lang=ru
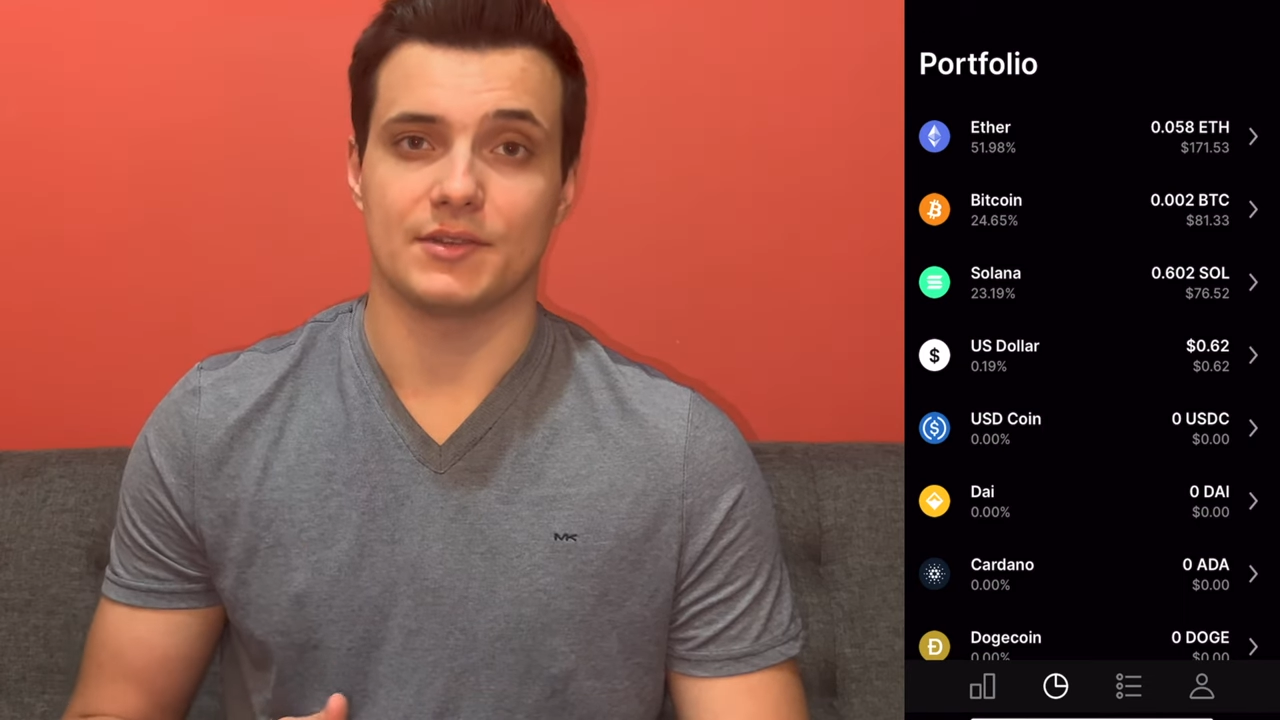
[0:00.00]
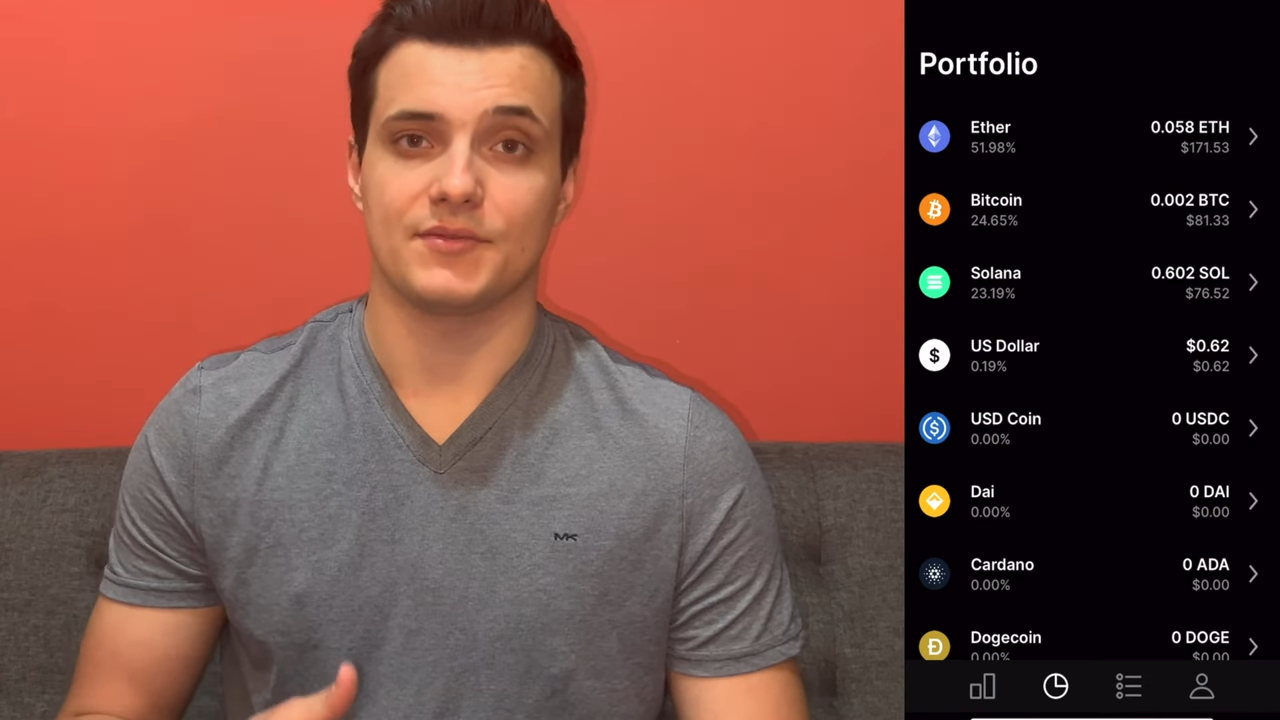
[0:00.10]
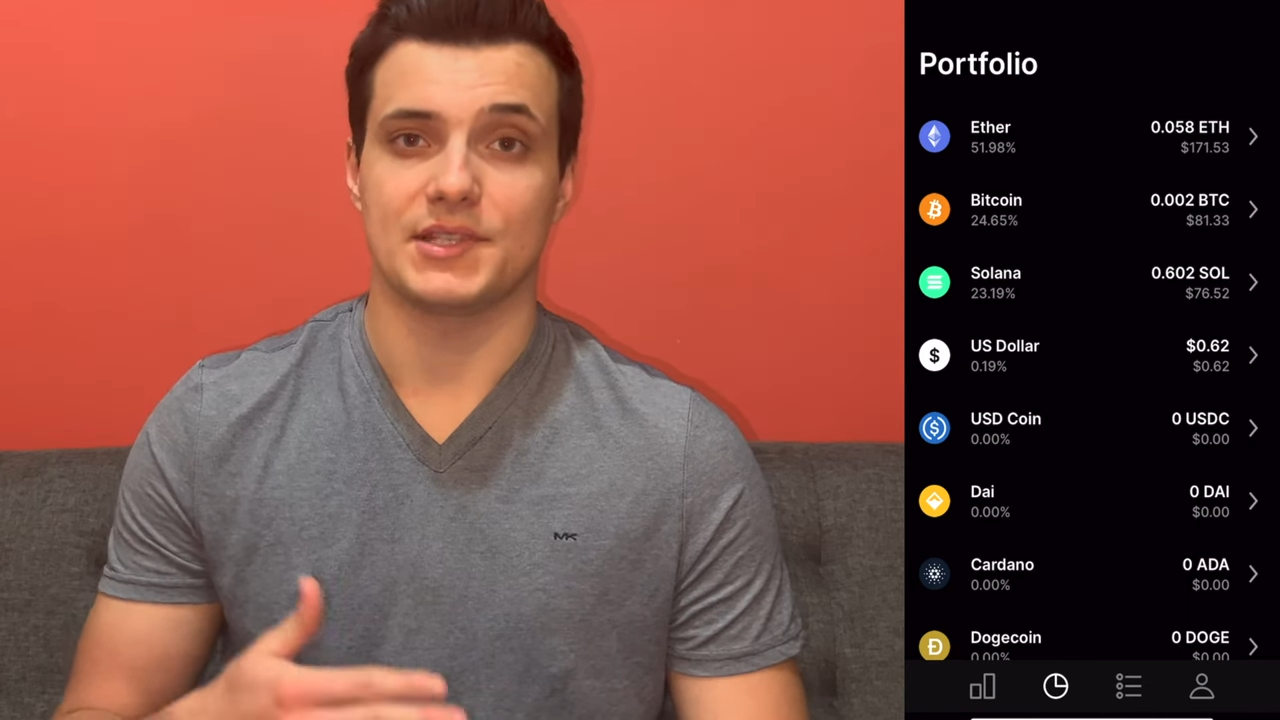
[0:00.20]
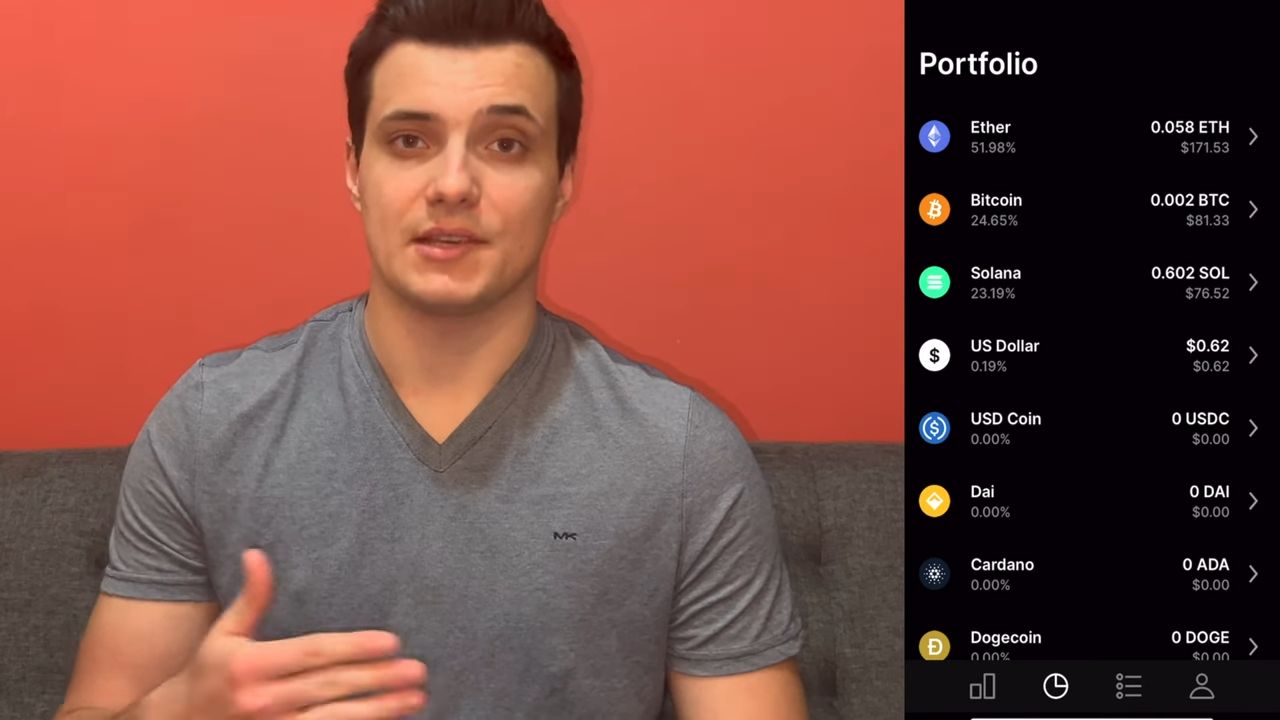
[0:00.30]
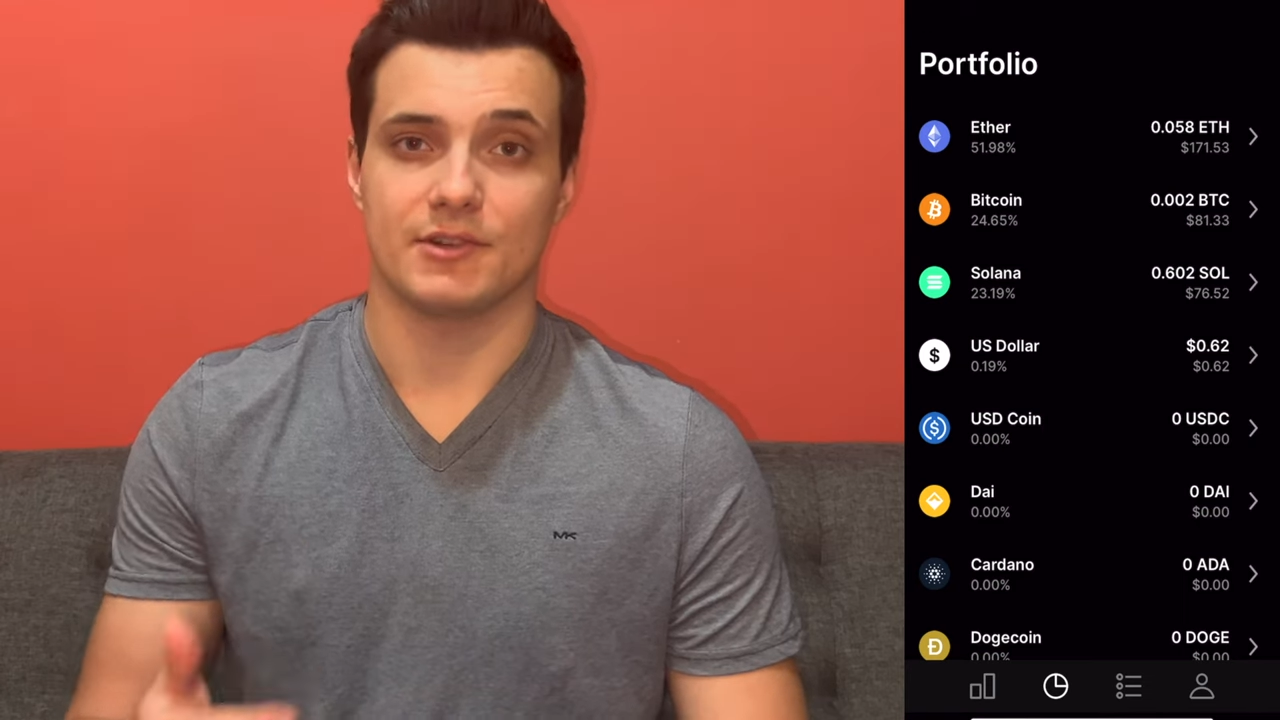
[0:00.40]

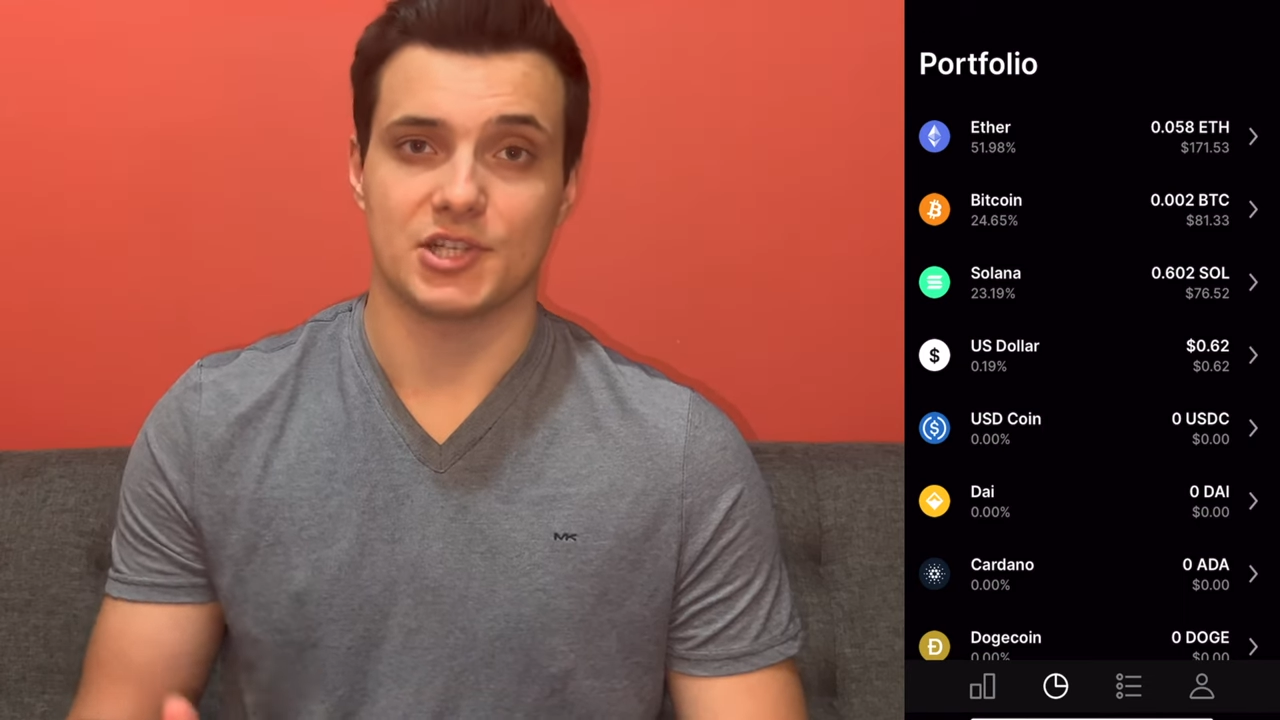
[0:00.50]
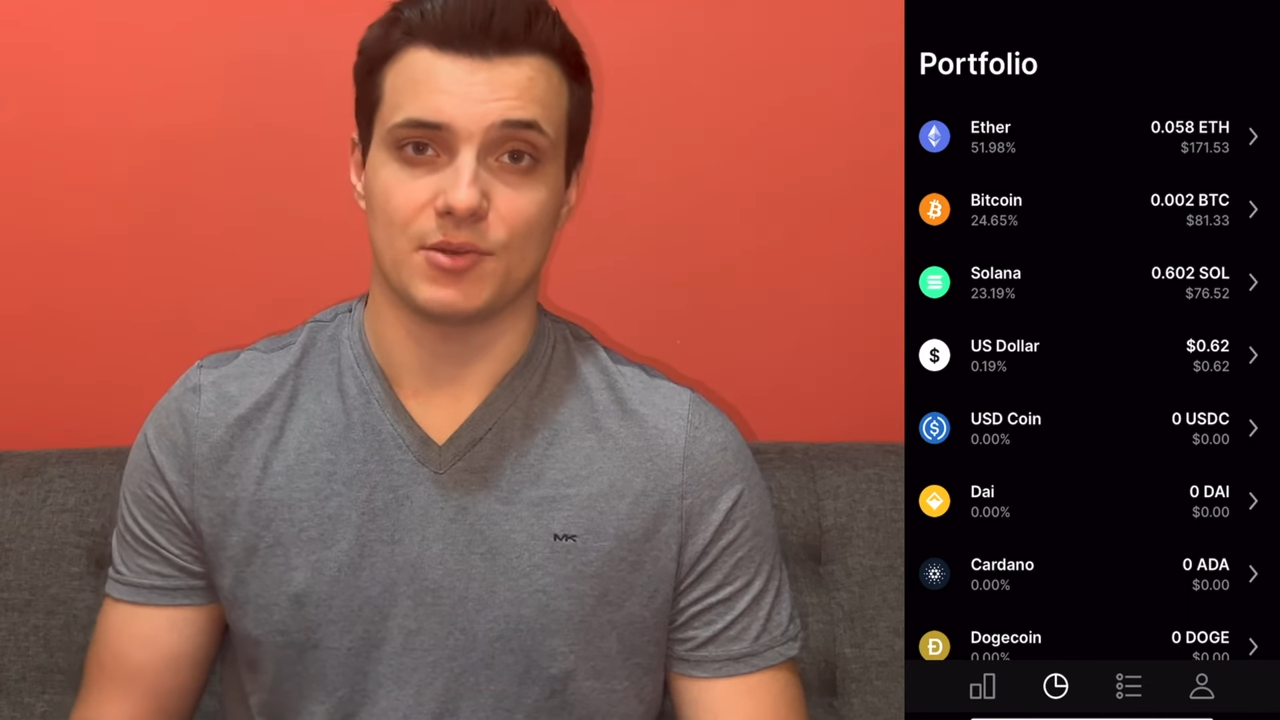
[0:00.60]
все ваши